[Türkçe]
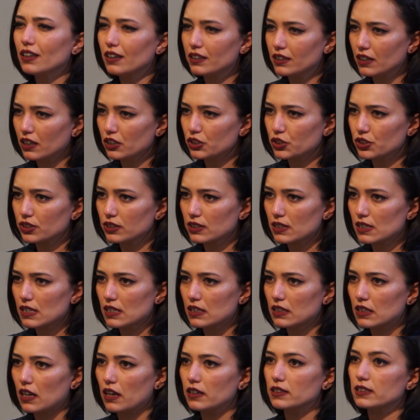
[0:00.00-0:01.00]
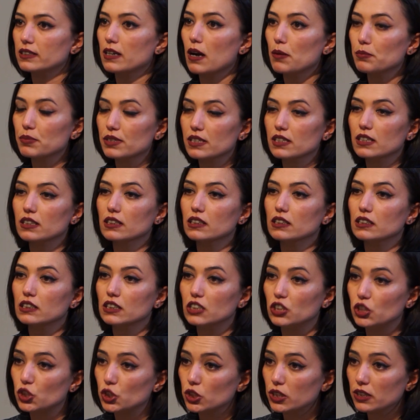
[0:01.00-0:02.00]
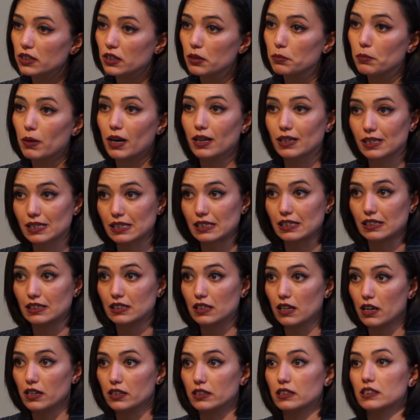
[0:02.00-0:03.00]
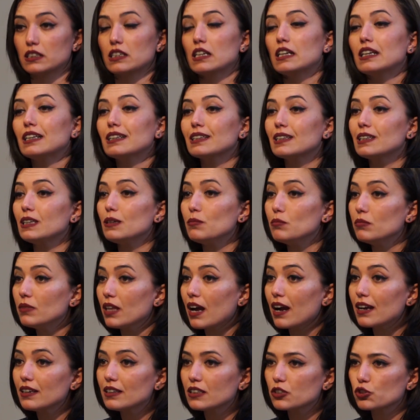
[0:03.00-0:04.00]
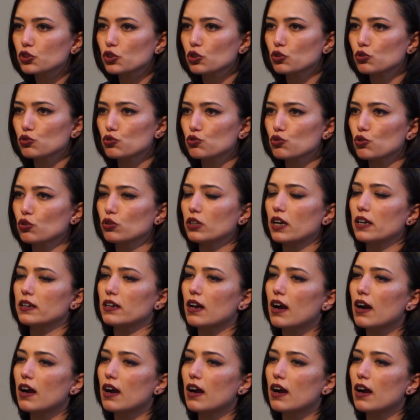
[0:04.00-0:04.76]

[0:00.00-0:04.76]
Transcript: araştırsınlar, yaptıkları işlere baksınlar, kimlerle çalışıyorlar,